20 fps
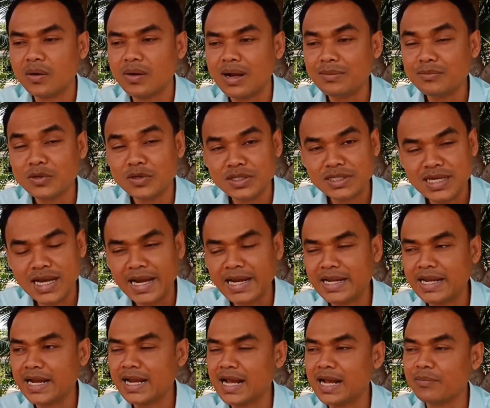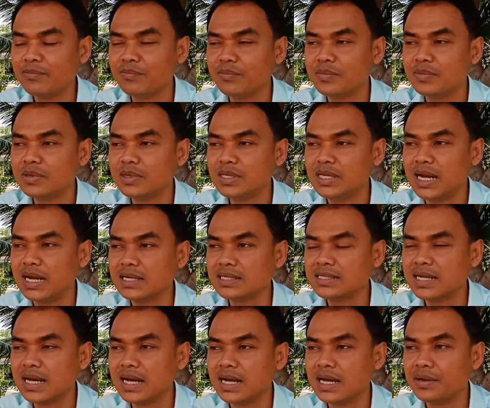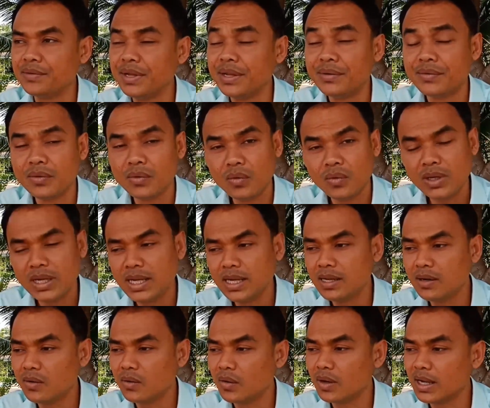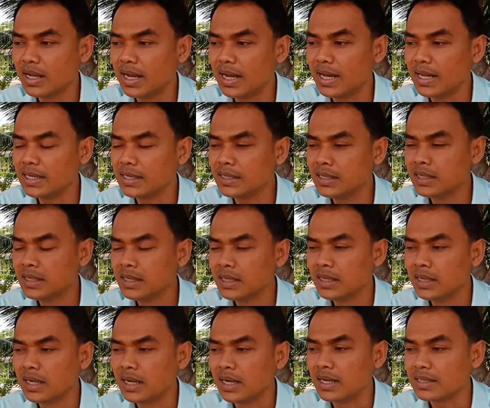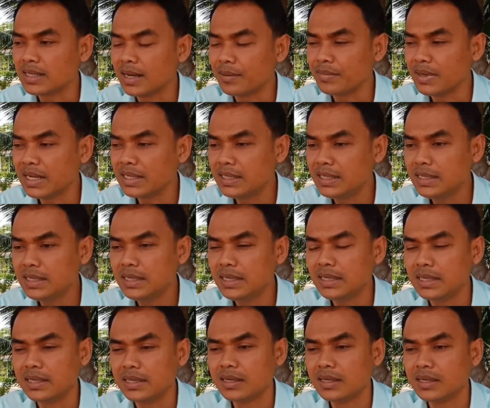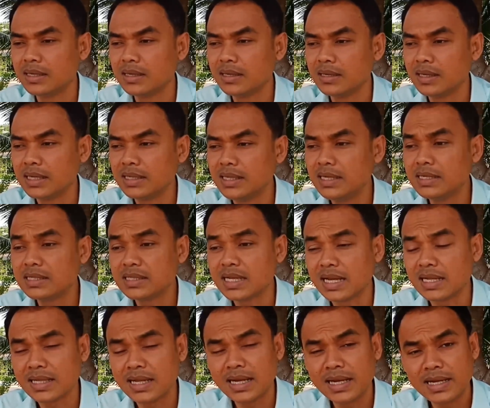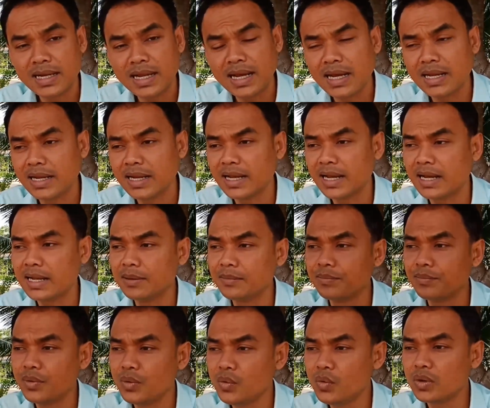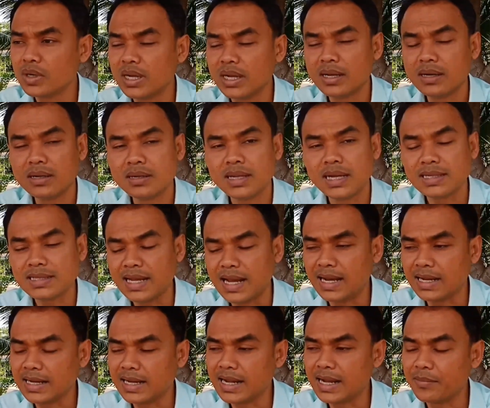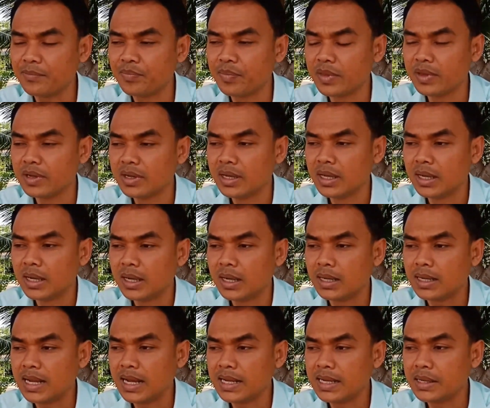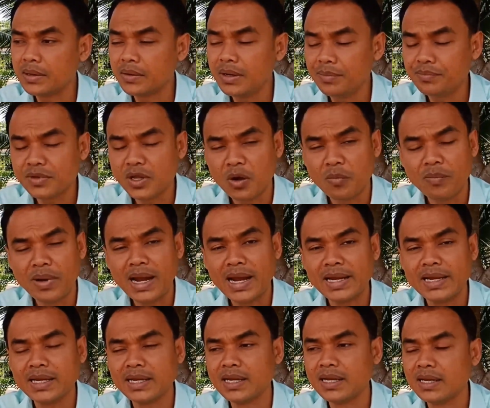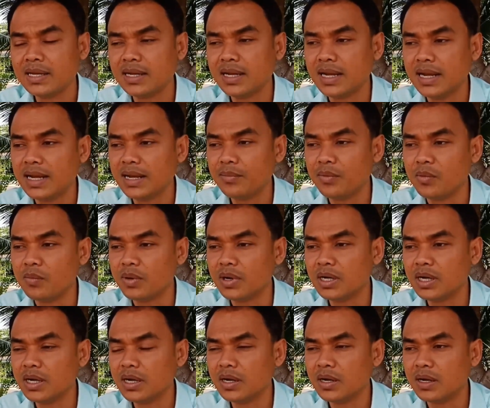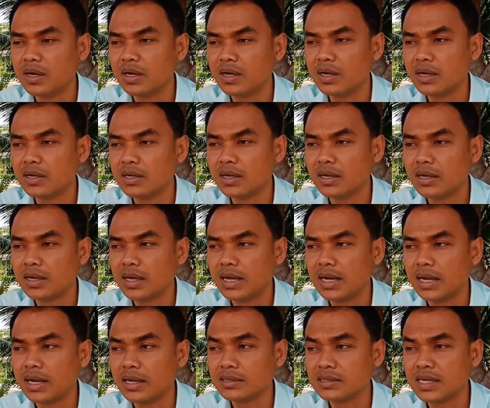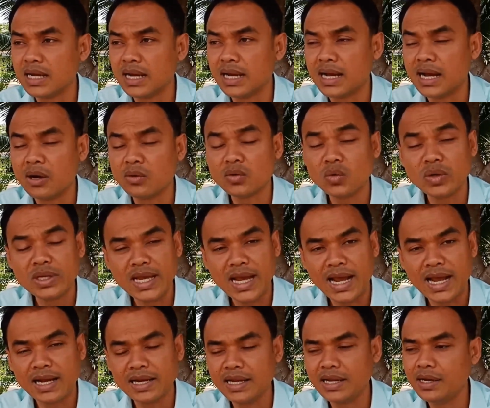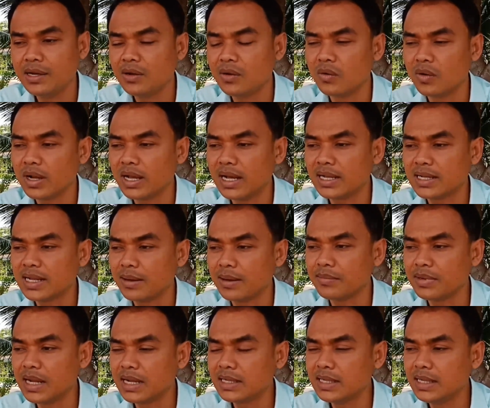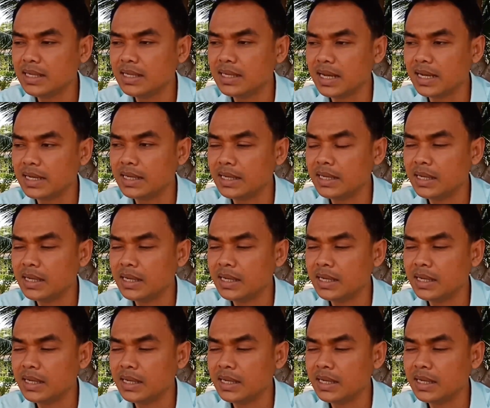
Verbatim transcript: ความสนใจนะครับ อยากจะเรียนรู้ในเรื่องของการทำหน้าที่ในที่สาธารณะในการพูดต่างๆนะครับ ในคลิปต่อไปนะฮะผมก็จะเอาตัวอย่างในเรื่องของการทำหน้าที่ใน